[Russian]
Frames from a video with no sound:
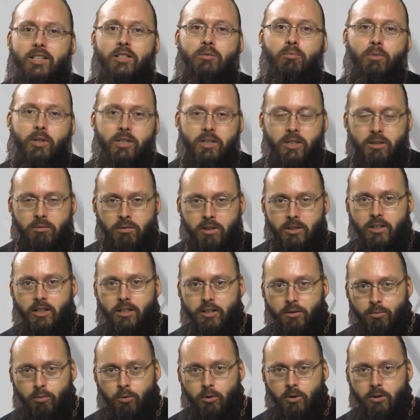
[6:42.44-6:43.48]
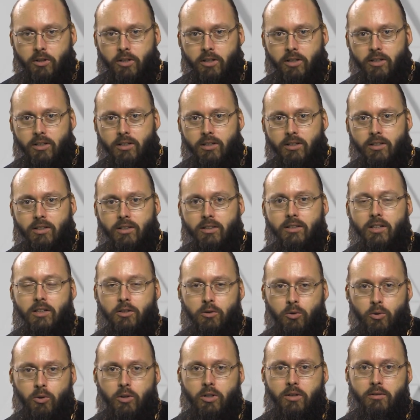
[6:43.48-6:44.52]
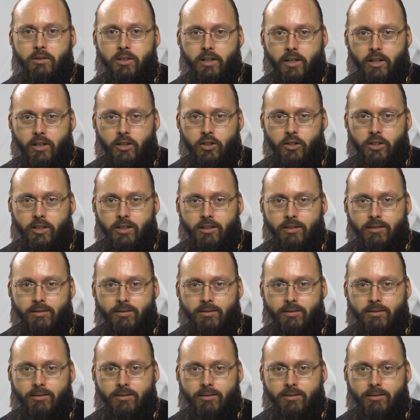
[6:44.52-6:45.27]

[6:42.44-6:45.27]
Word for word: Спасибо Господь. До скорой встречи.